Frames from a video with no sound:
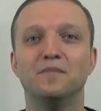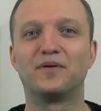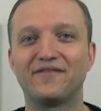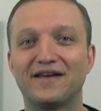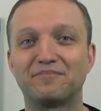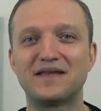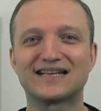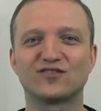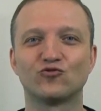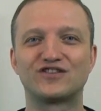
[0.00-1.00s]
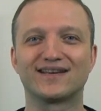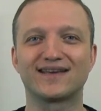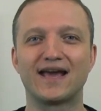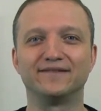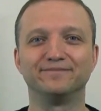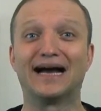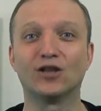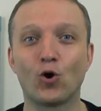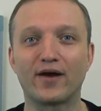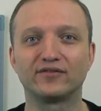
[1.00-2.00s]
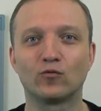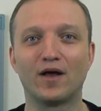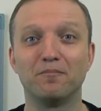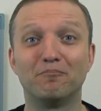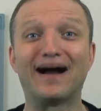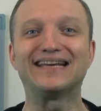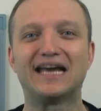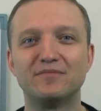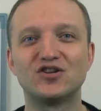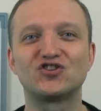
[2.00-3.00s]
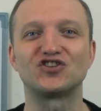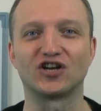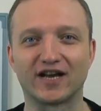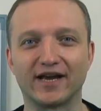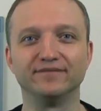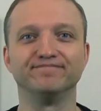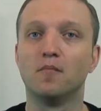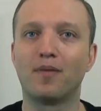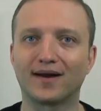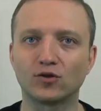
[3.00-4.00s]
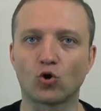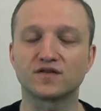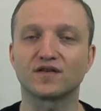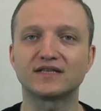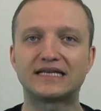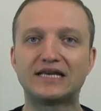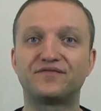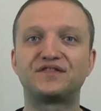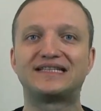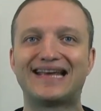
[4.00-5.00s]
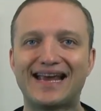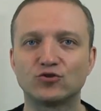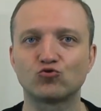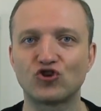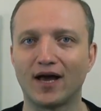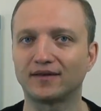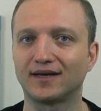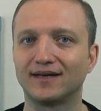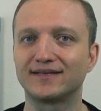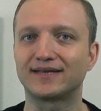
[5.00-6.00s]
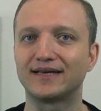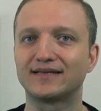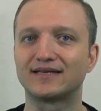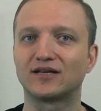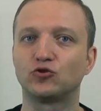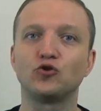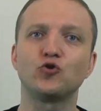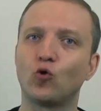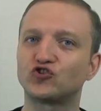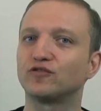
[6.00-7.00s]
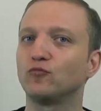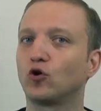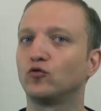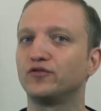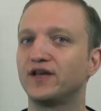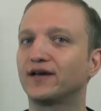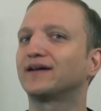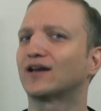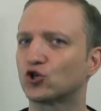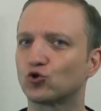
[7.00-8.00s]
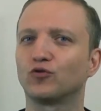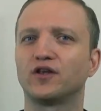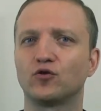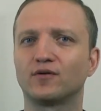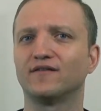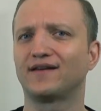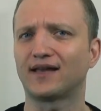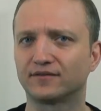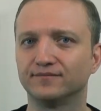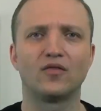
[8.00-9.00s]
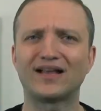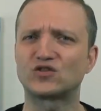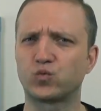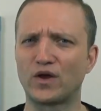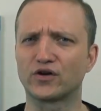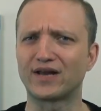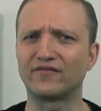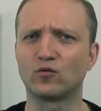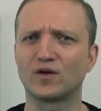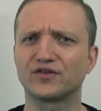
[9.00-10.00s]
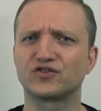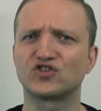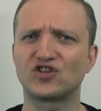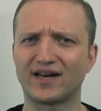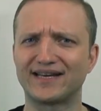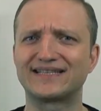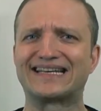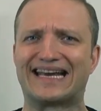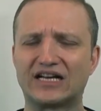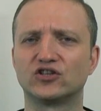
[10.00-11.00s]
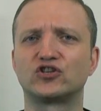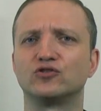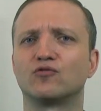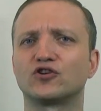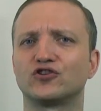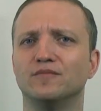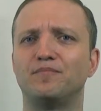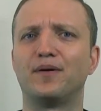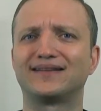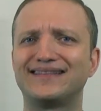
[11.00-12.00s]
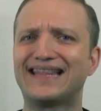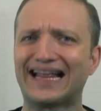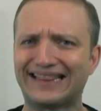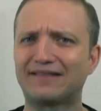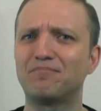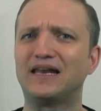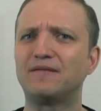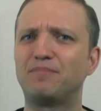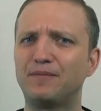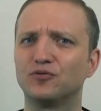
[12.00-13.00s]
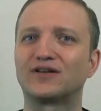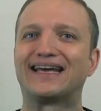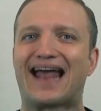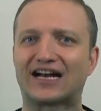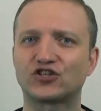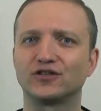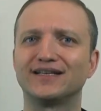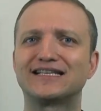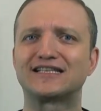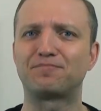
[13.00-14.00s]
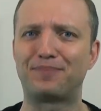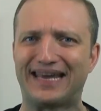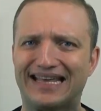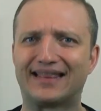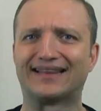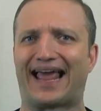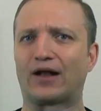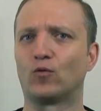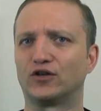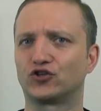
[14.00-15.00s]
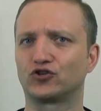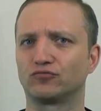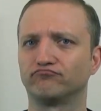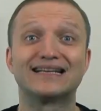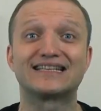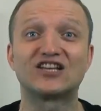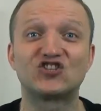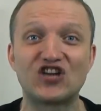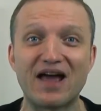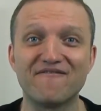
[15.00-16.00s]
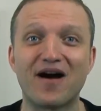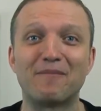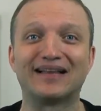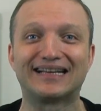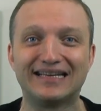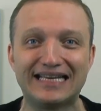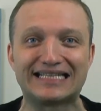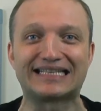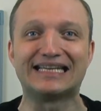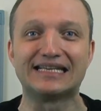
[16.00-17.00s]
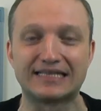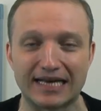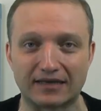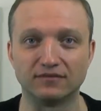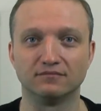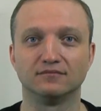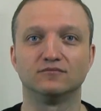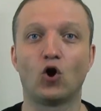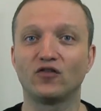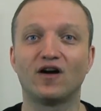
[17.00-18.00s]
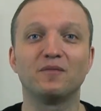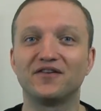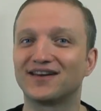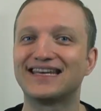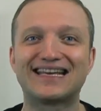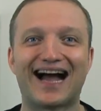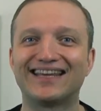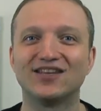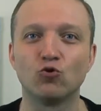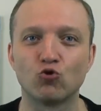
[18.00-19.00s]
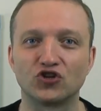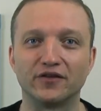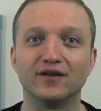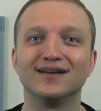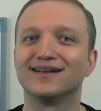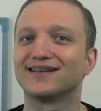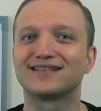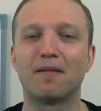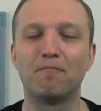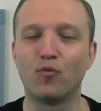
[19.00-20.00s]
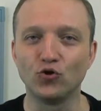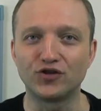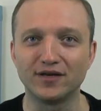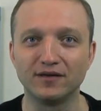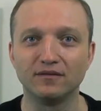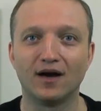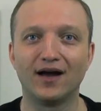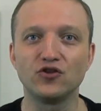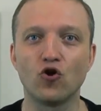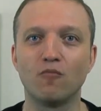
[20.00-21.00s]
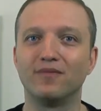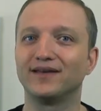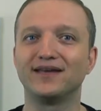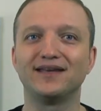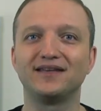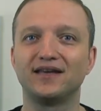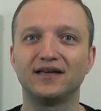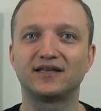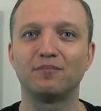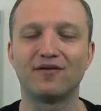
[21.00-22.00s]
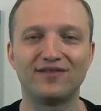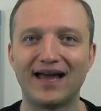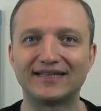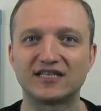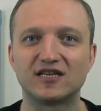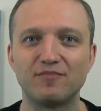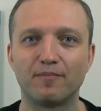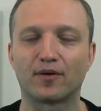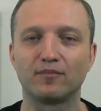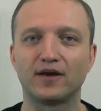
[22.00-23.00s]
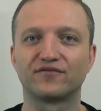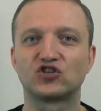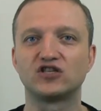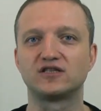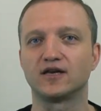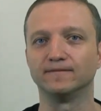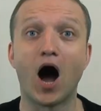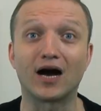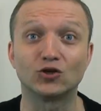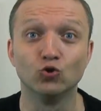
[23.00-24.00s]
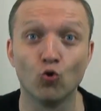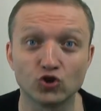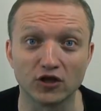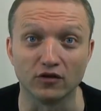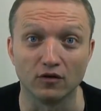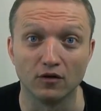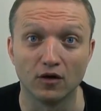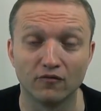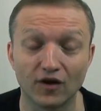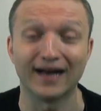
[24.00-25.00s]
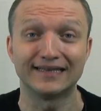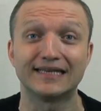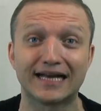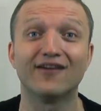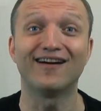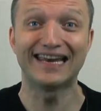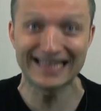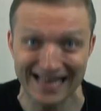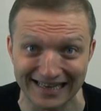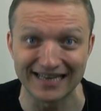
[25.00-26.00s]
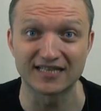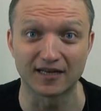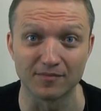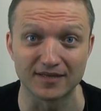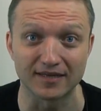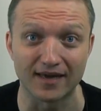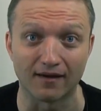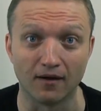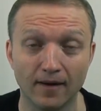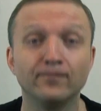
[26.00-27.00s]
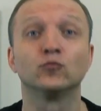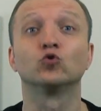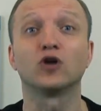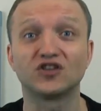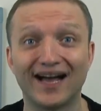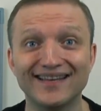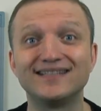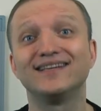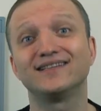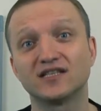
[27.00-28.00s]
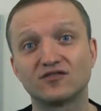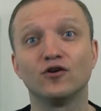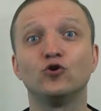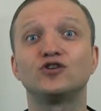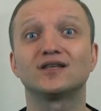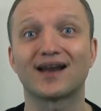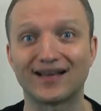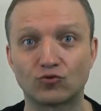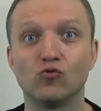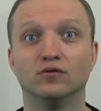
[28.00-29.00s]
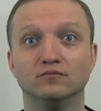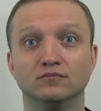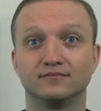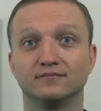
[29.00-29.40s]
Привет, меня зовут Сергей. Hello everyone, my name is Sergey. Парадокс. В России все изучают английский язык, но не очень много людей хорошо на нем говорят. That's weird. Everyone studies English in Russia, but not that many people can actually speak the language. Зачем вам английский язык? Он вам наверняка не нужен. Забудьте о нем и не добавляйте себе проблем в жизни. Ах, нужен? Вы хотите говорить на английском языке? Ну тогда несите свою тетрадку.